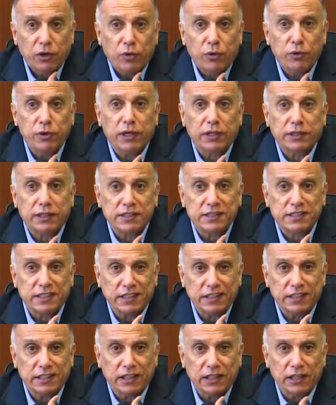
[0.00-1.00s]
هناك
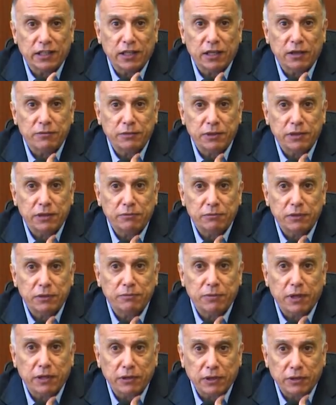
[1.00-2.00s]
تصعيد إعلامي من
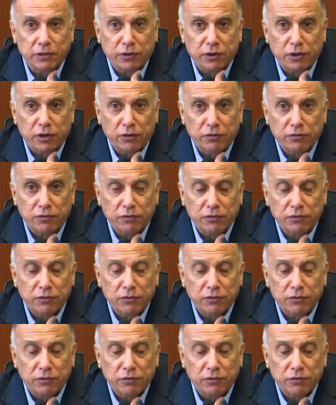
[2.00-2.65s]
بعض الأطراف